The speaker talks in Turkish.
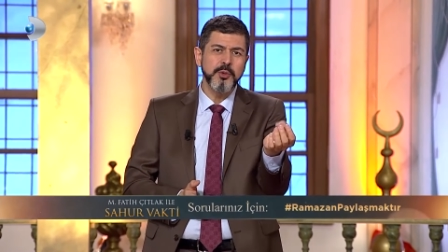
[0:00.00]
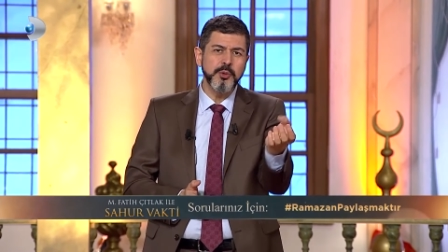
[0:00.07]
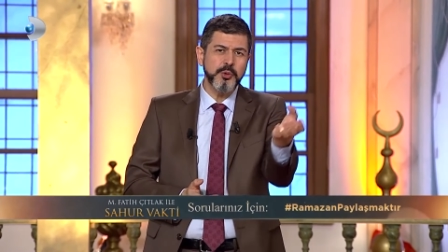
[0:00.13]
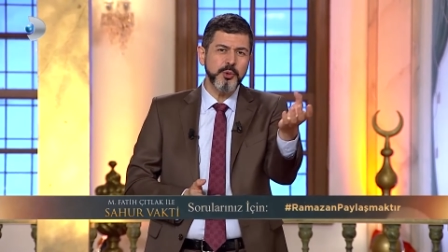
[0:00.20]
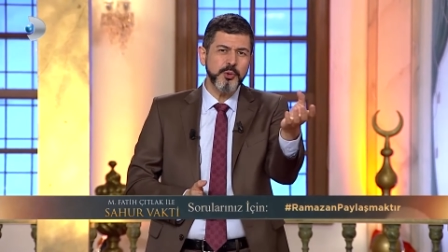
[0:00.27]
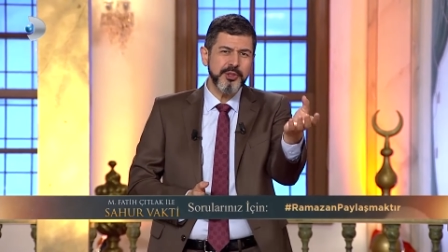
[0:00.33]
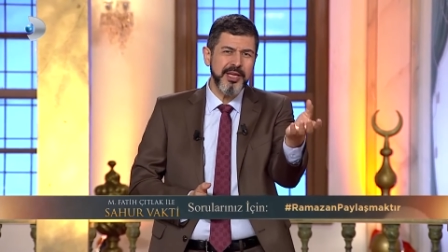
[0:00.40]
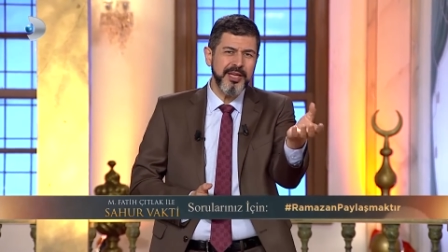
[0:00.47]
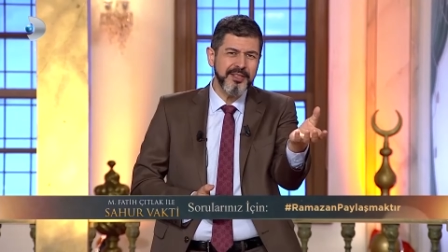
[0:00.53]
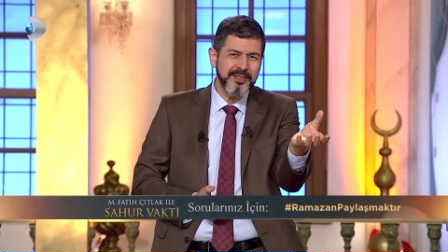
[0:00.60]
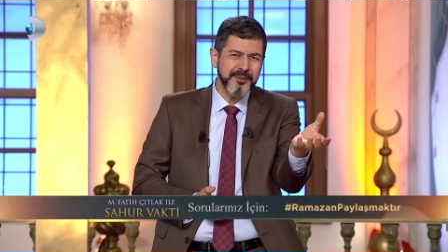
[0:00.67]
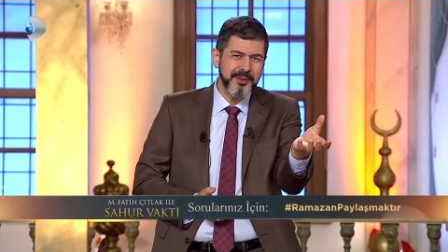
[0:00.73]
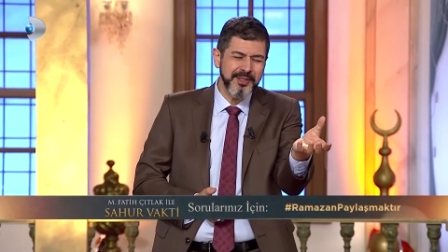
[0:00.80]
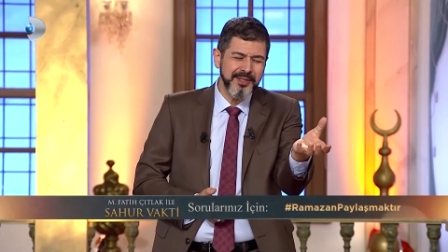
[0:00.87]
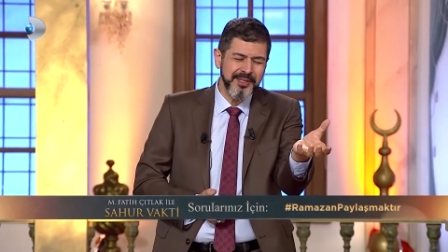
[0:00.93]
hususi
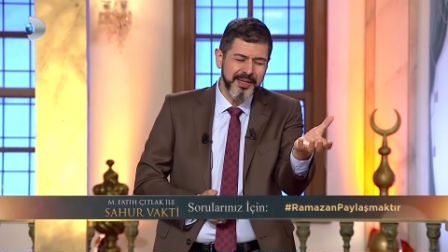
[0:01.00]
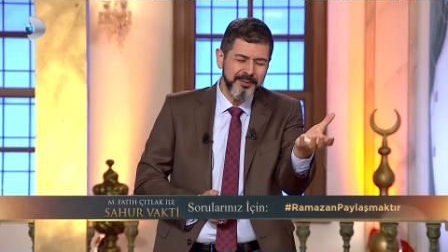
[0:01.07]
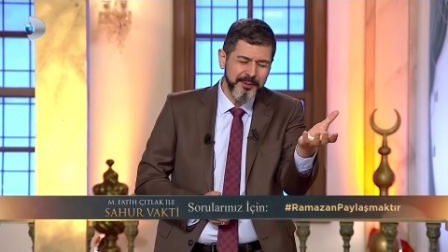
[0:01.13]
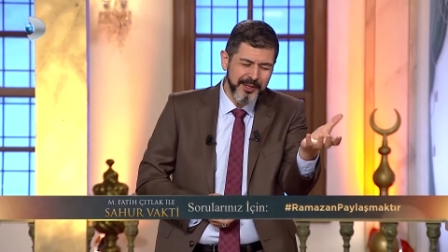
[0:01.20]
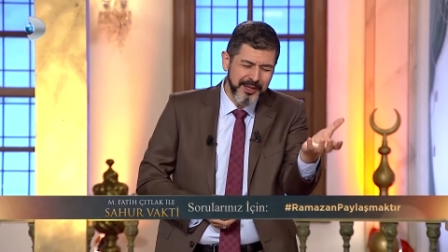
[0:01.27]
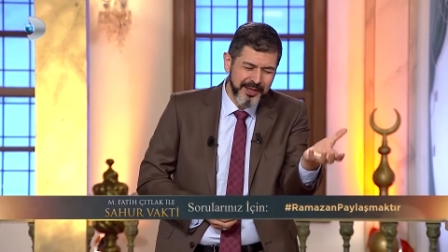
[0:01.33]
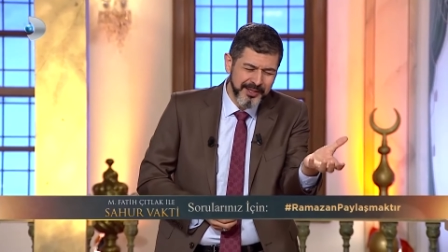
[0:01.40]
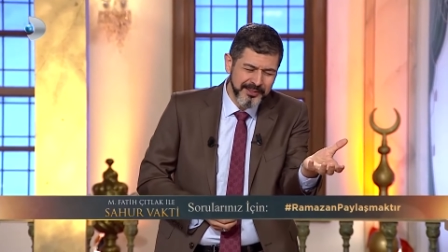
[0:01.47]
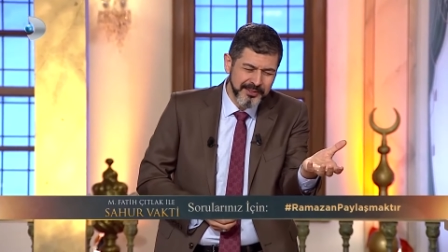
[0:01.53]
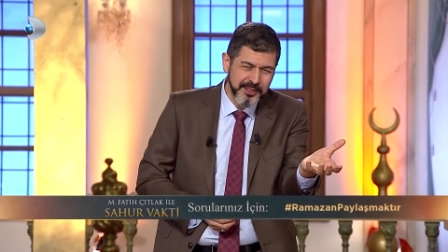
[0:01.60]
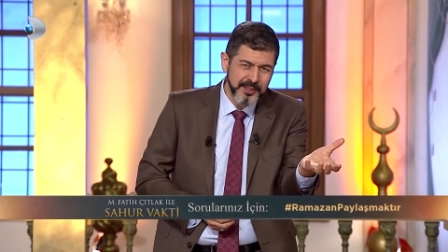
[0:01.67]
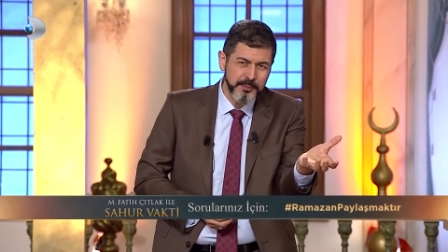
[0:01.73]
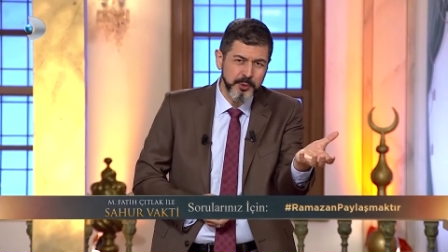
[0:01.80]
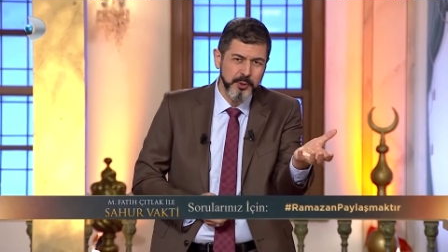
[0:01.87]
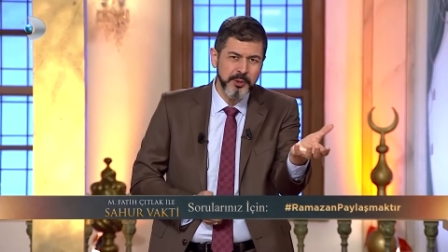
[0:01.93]
eğitim alırlar. Böyle
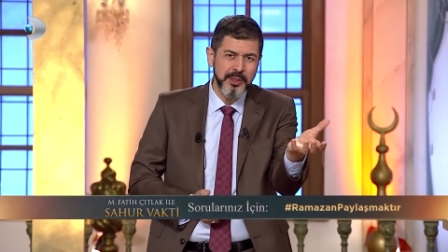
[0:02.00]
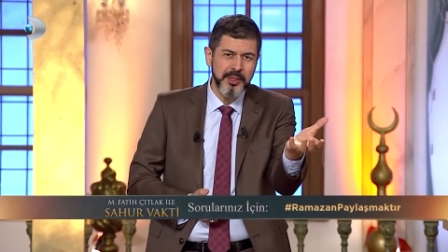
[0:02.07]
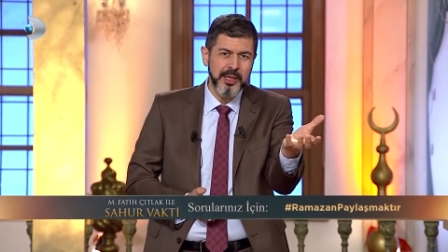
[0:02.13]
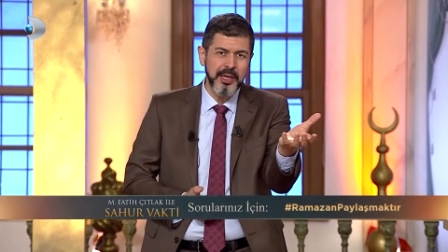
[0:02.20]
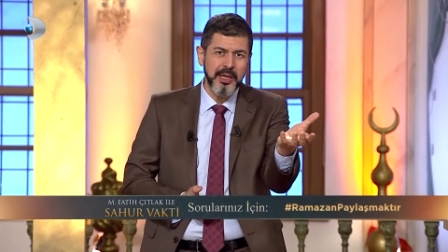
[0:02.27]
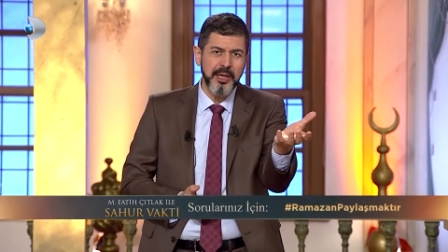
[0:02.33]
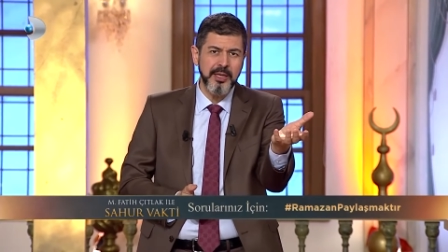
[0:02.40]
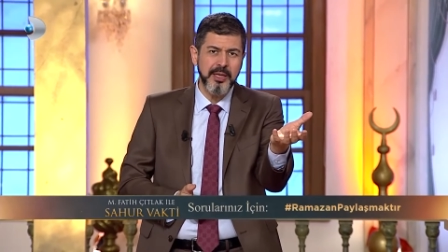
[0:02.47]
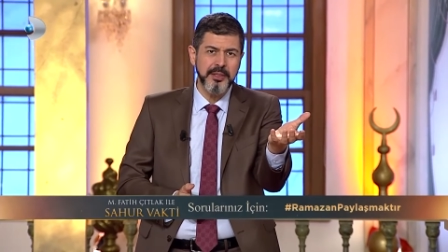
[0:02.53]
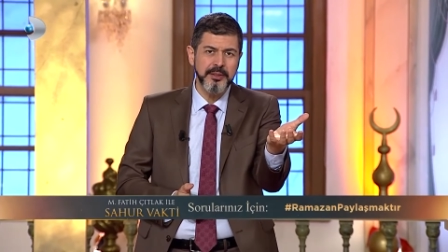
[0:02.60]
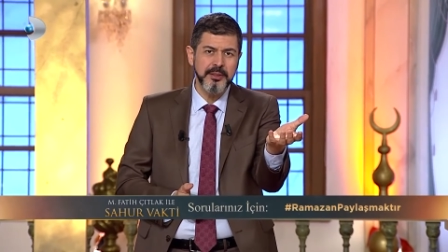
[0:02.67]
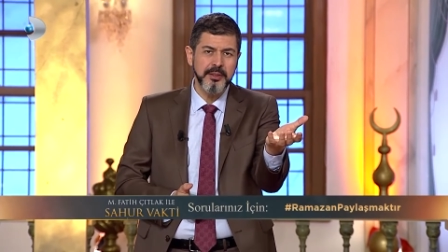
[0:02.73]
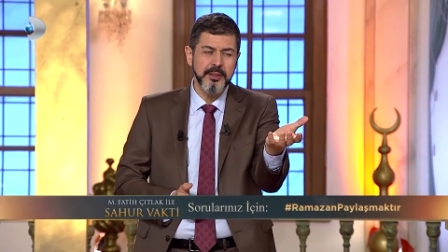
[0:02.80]
ağızlarını burunlarını eğerler.